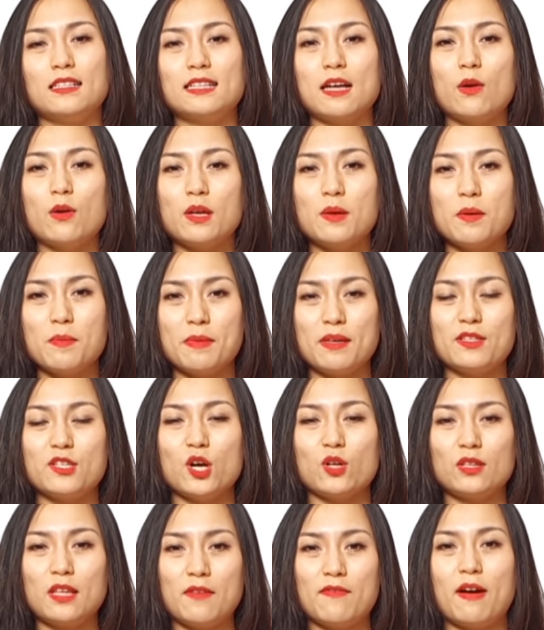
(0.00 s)
sau khi mà mình
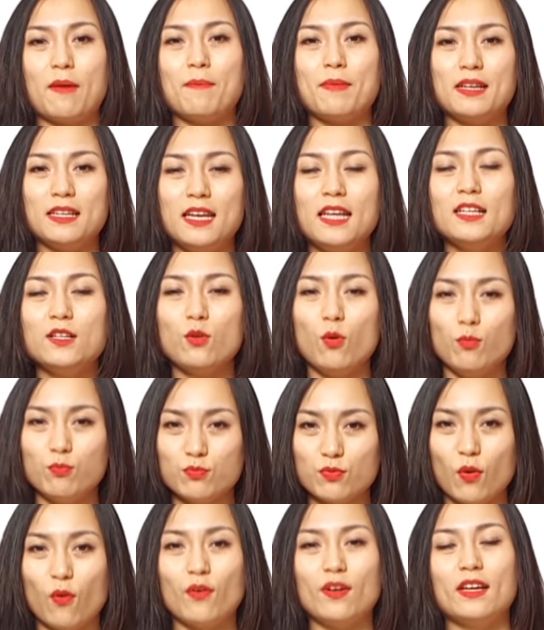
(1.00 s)
cho thịt vào mình ninh cùng
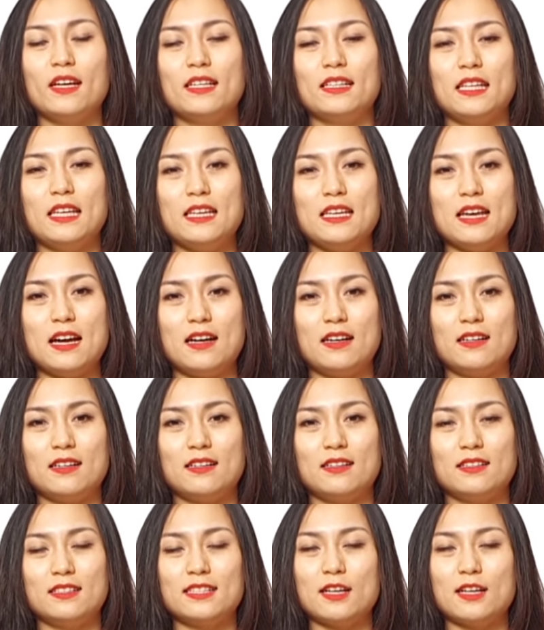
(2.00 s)
rồi thì à,